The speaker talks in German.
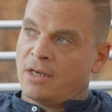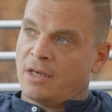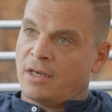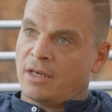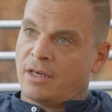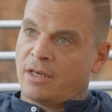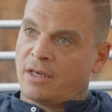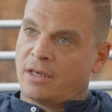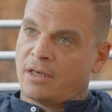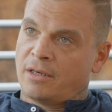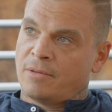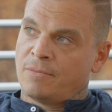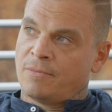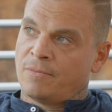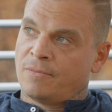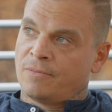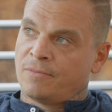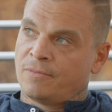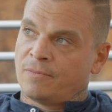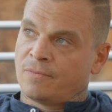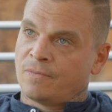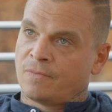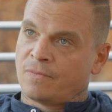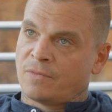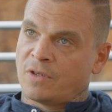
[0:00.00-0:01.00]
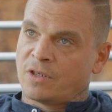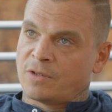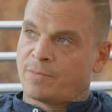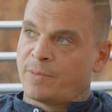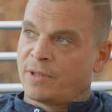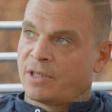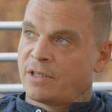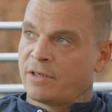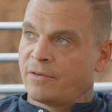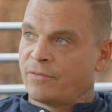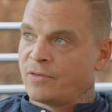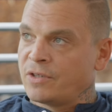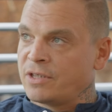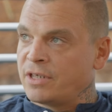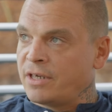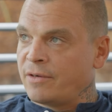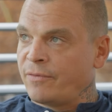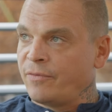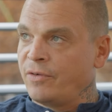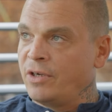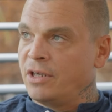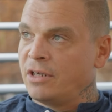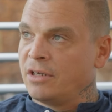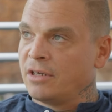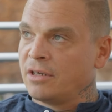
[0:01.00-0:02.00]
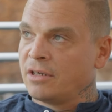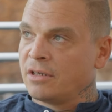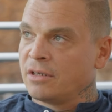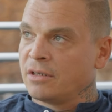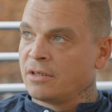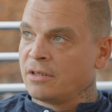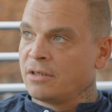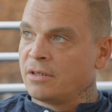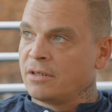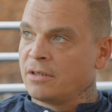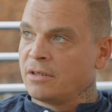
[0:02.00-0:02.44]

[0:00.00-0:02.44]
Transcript: Ähm, das betrifft sehr viele